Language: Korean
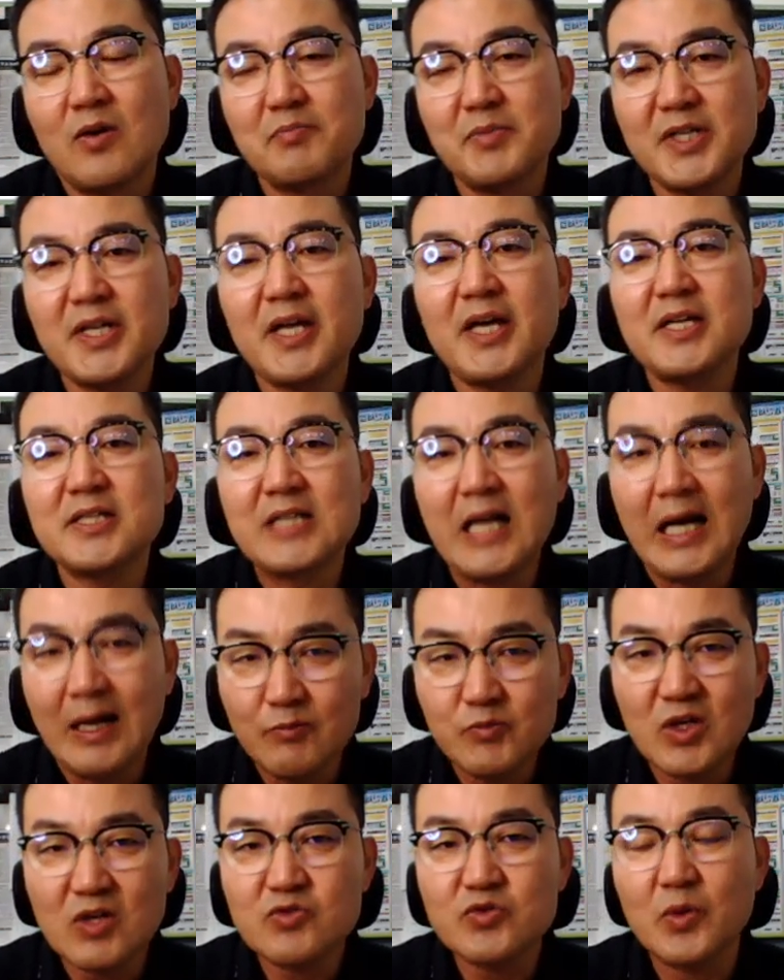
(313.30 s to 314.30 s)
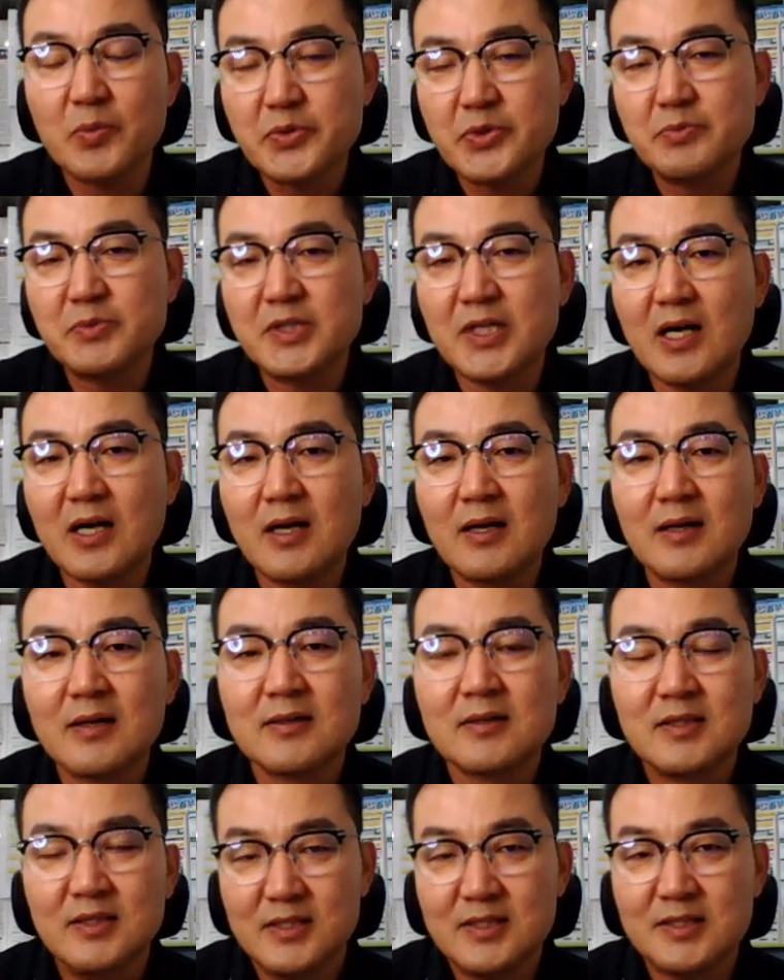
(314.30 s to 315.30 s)
미래일은 아무도 알 수 없습니다.
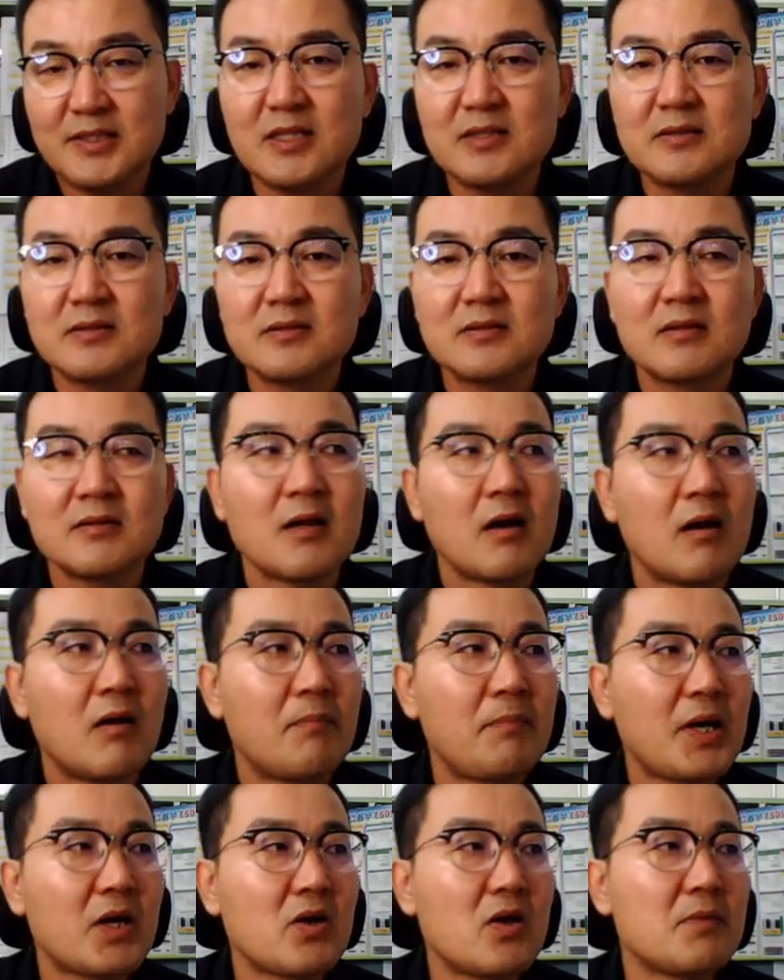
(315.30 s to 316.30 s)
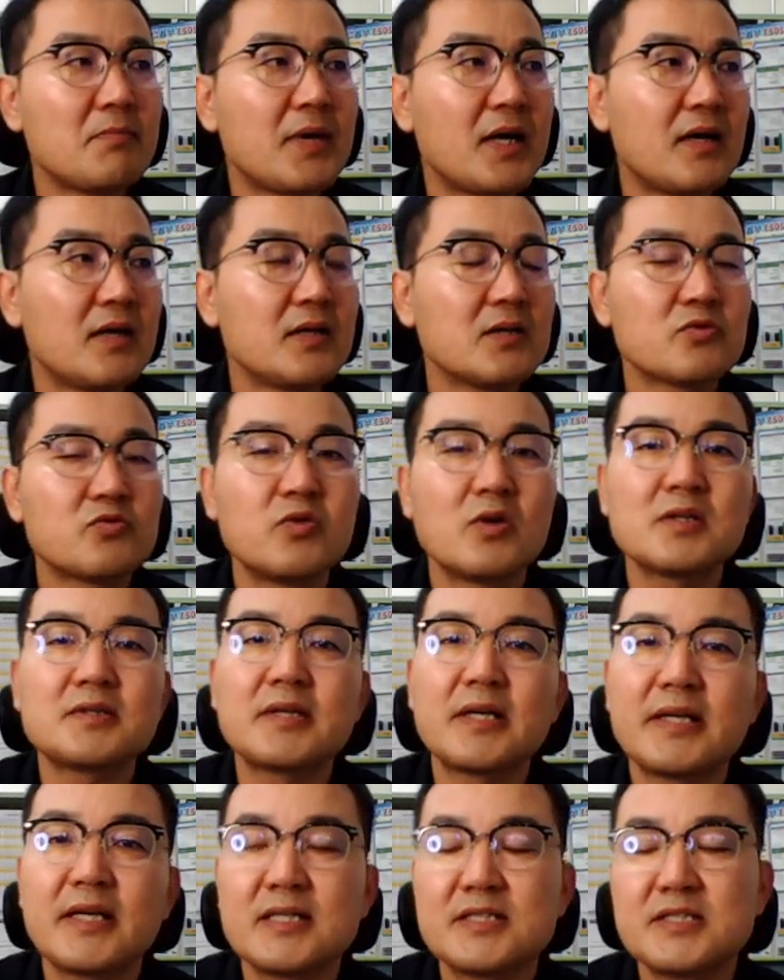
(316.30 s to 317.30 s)
일단 8월 말 9월
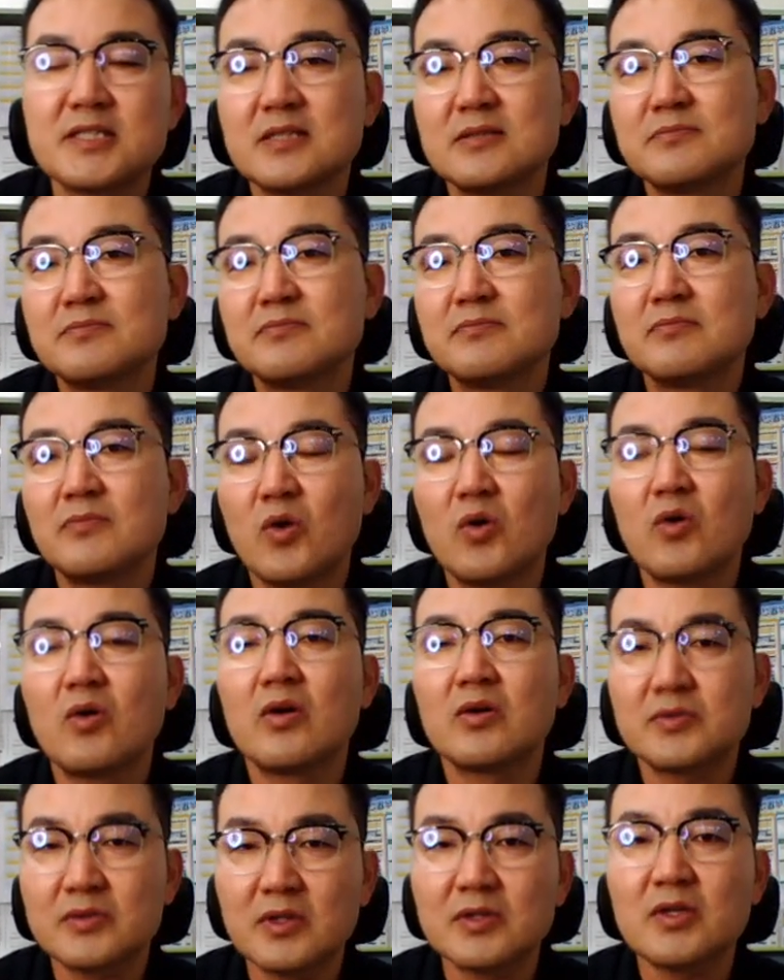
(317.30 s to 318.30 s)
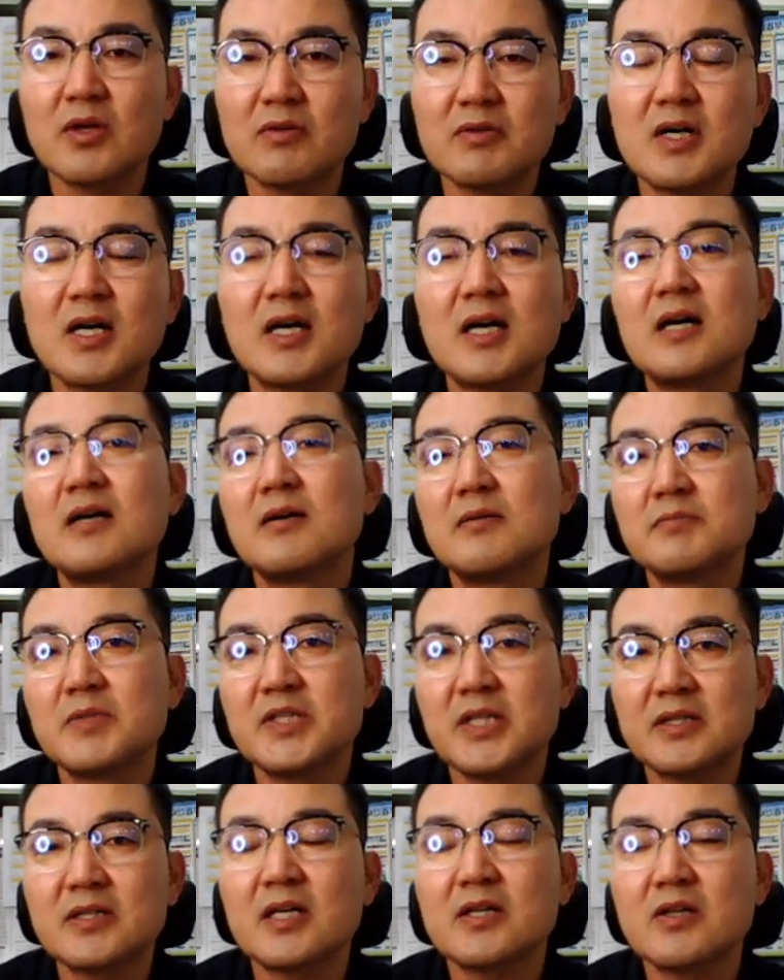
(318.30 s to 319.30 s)
달에 지금 어떤 결과가
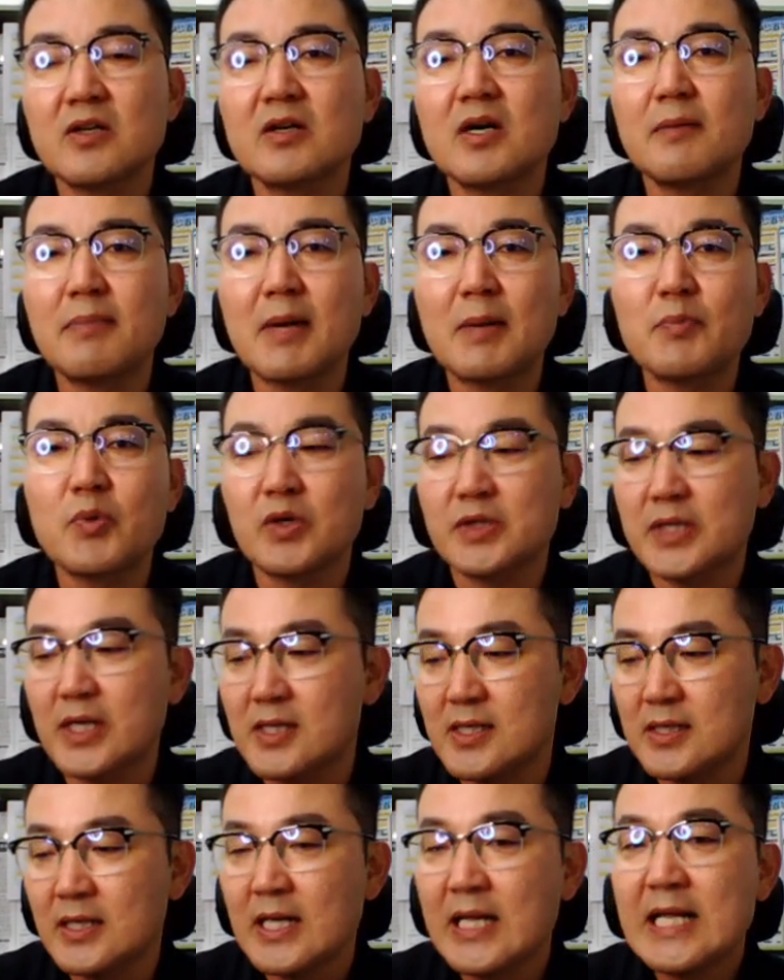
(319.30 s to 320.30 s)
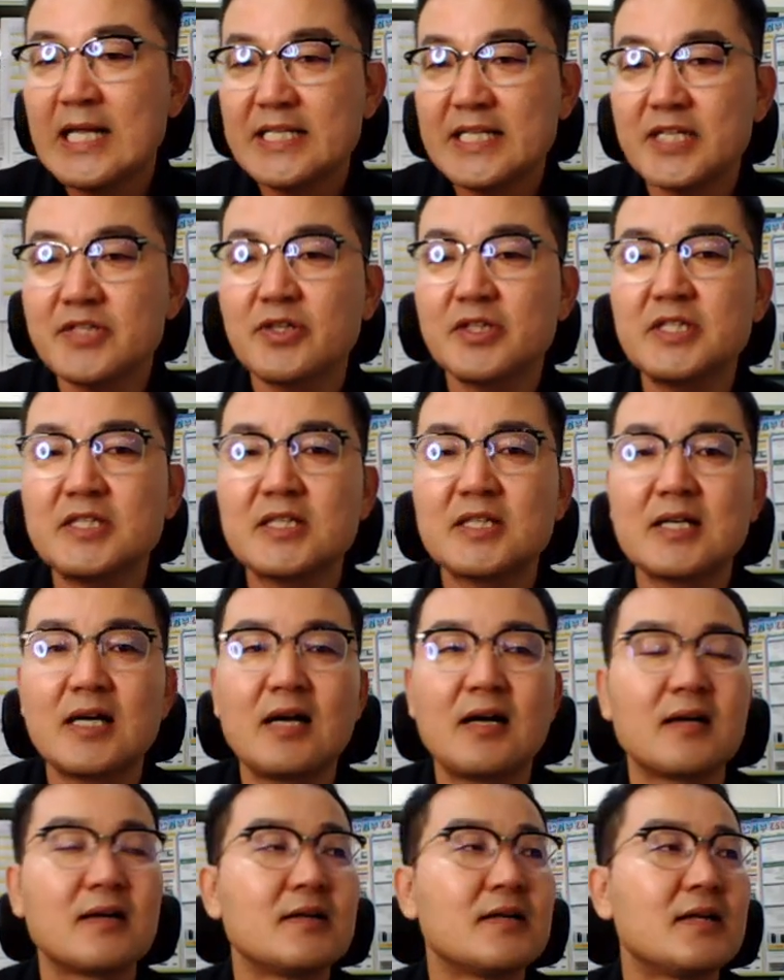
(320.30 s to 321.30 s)
예타 결과가 발표가 될
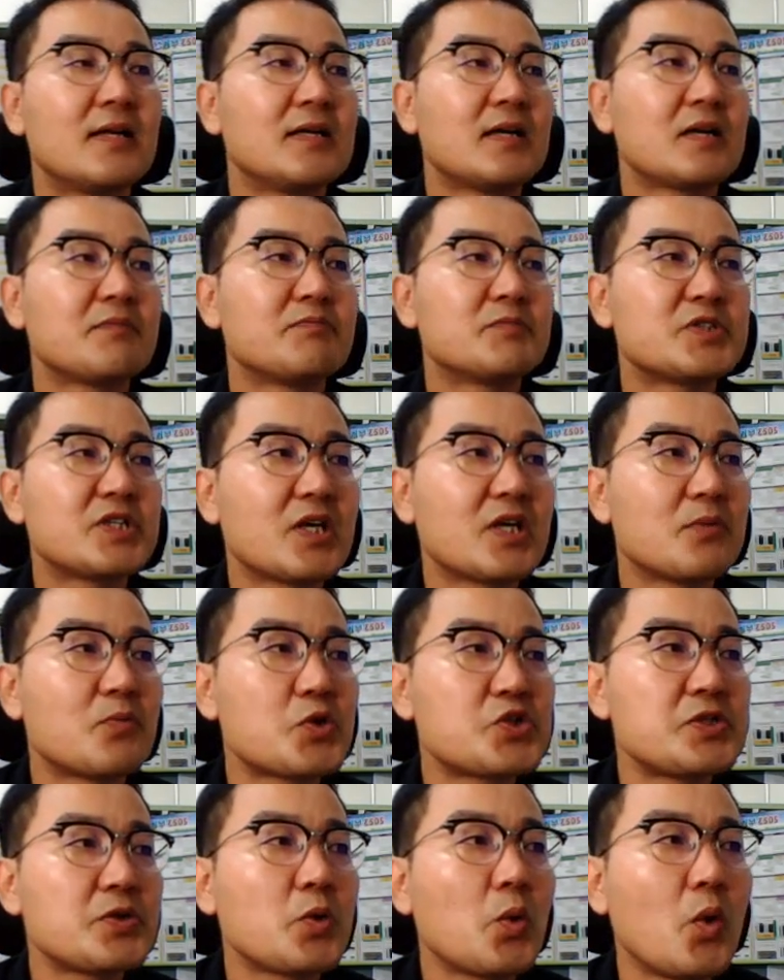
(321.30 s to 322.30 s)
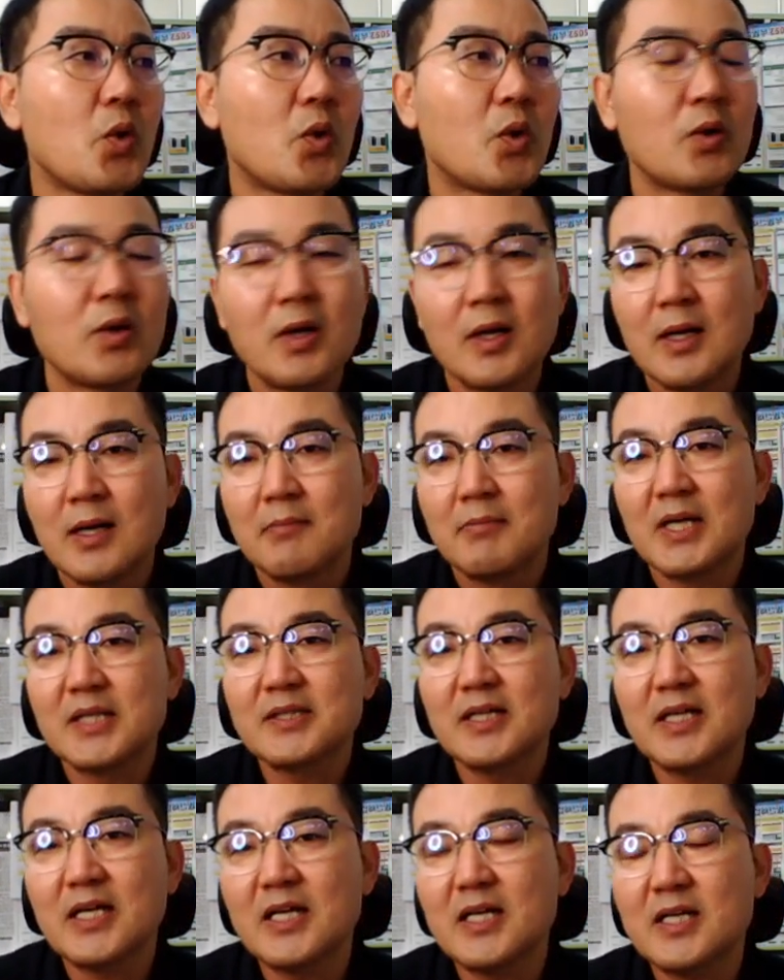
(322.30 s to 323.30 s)
예정이니까 한번 지켜보시고
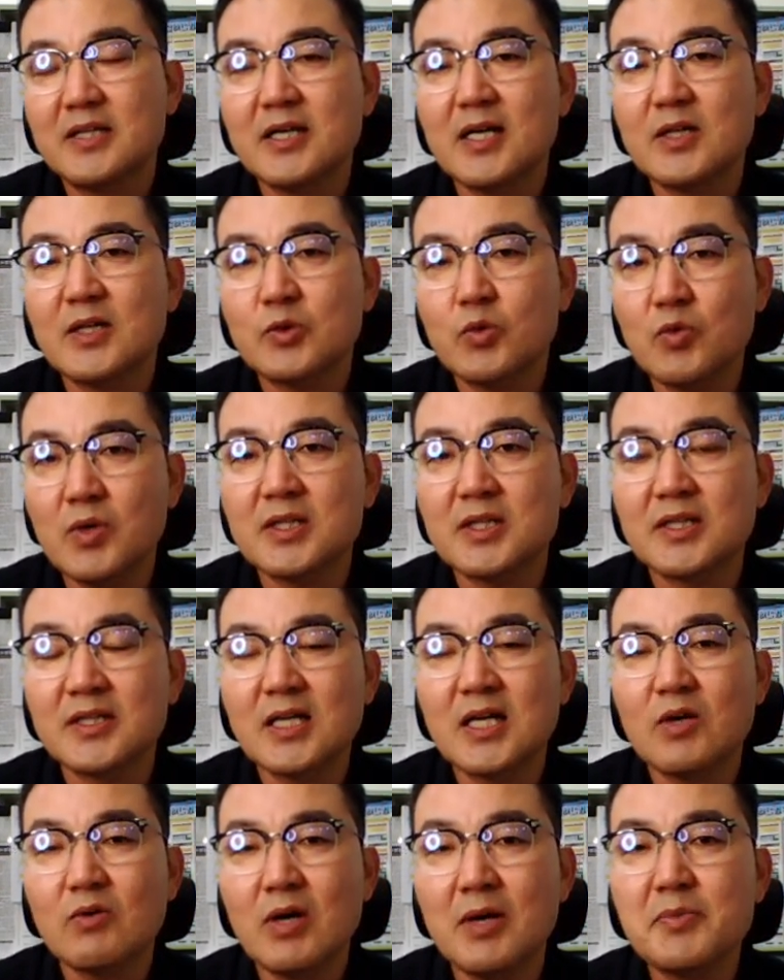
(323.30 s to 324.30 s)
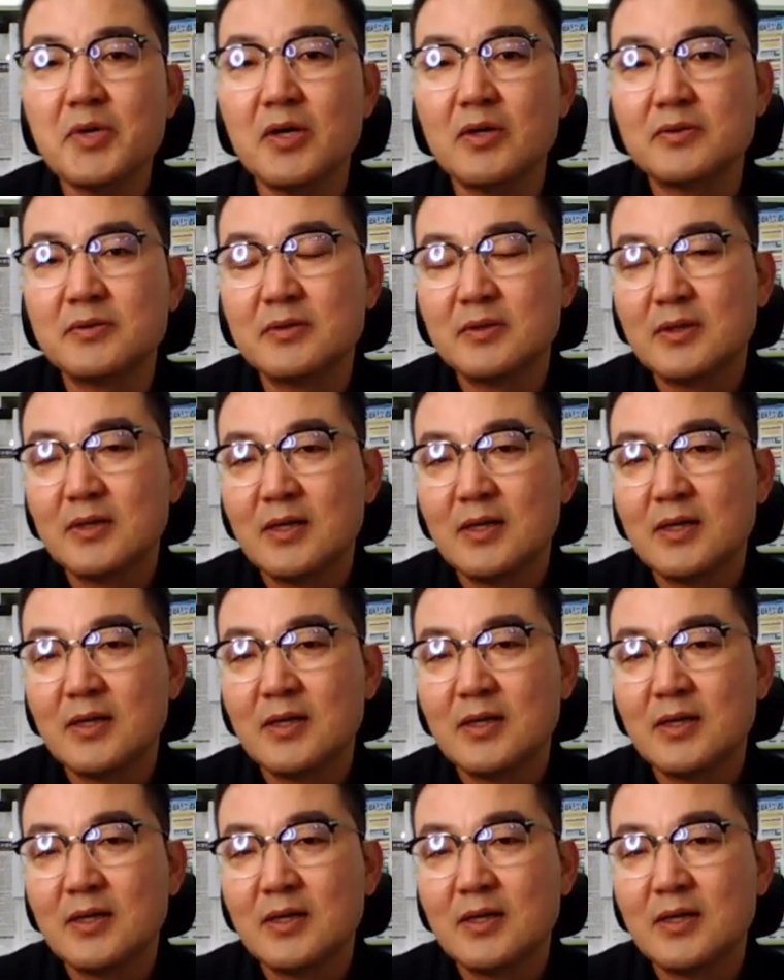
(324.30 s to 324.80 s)
만약에 예타가 통과된다라고 하면